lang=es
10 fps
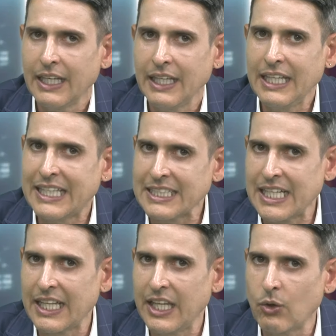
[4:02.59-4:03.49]
¿Y qué se
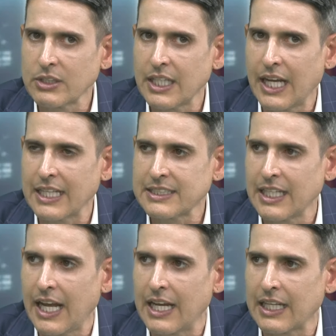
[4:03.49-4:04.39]
le dijo a ese,
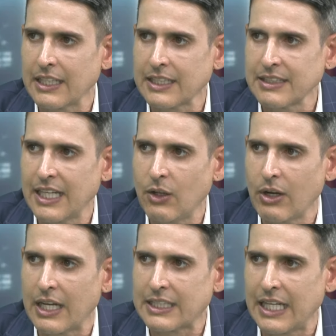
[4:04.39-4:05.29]
al, se le digo al
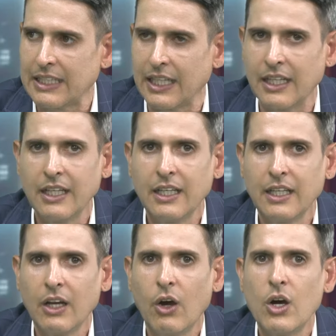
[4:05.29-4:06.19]
alcalde?
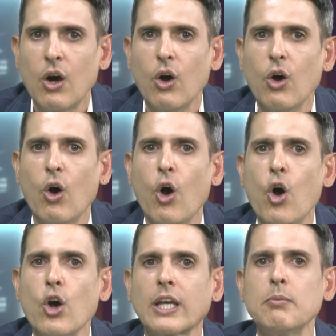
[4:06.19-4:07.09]

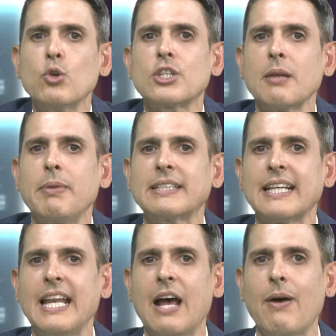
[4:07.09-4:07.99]
Ojo que muchas veces
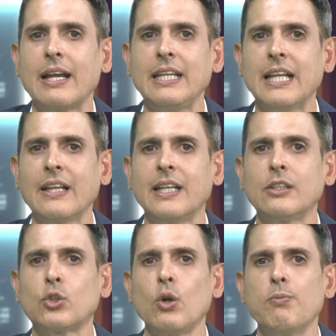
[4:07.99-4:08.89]
la vanidad del
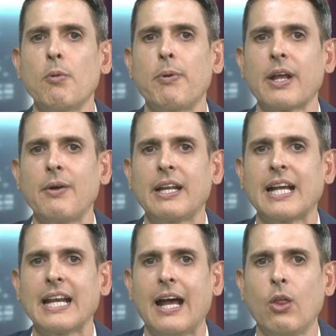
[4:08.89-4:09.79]
triunfo por haber
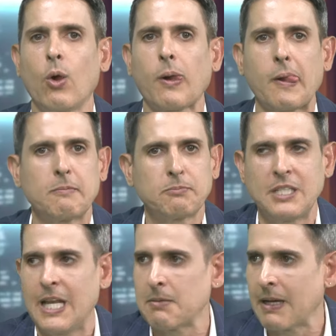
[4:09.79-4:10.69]
ganado
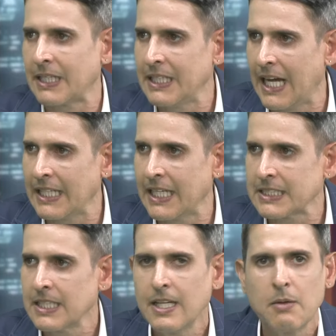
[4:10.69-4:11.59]
sin las
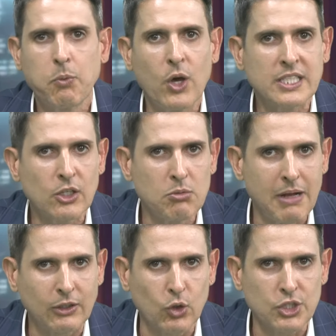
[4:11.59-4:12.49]
maquinarias puede ser un
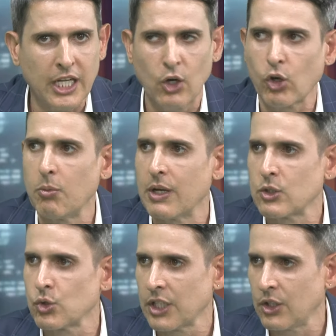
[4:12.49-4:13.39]
mal consejero como le
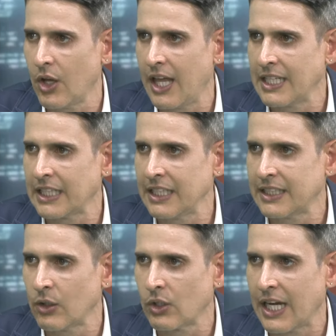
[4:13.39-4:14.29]
sucedió a Daniel
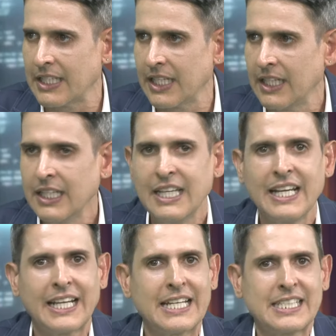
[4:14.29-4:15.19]
Quintero Calle,
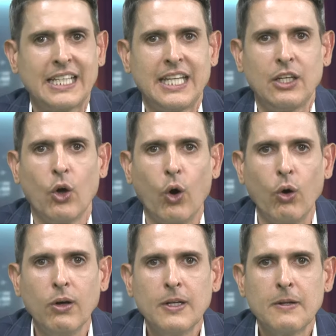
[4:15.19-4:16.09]
que se
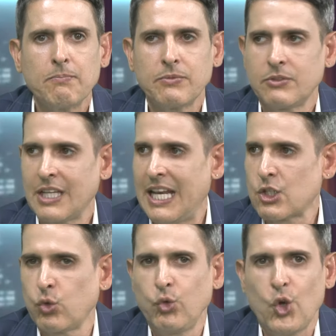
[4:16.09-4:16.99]
llenó, se le
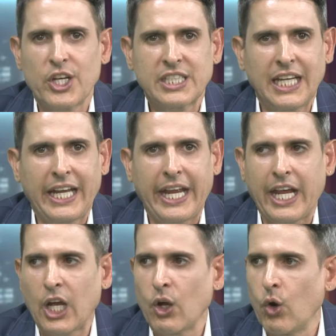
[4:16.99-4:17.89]
subió
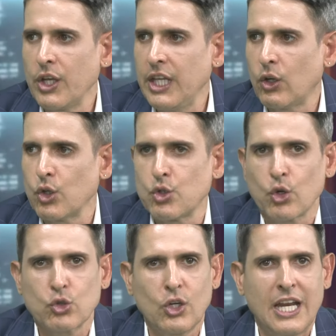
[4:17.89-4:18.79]
ese ego y dijo yo
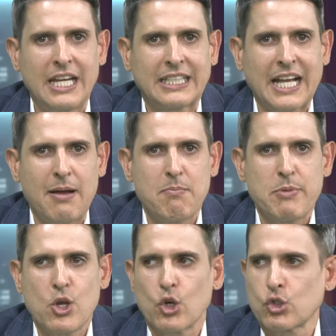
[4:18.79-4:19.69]
soy el
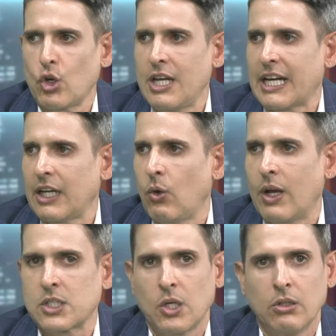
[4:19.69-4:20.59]
cambio, soy la
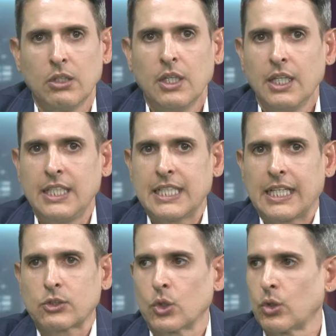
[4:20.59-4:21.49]
renovación, y se
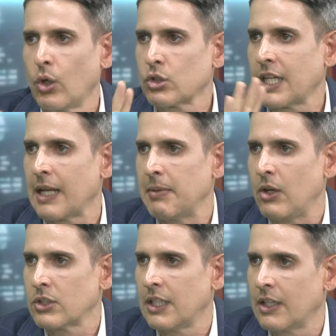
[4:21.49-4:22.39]
gastó todos los
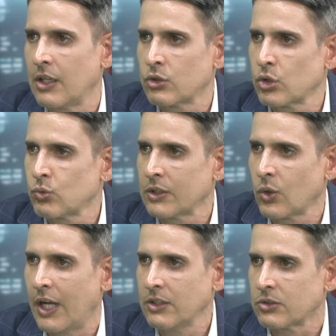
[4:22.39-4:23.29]
caramelos en estos
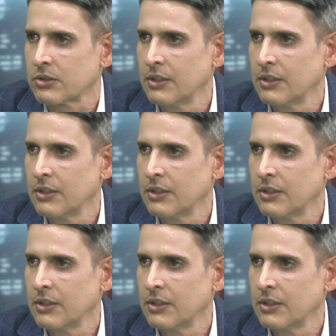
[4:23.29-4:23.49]
cuatro años.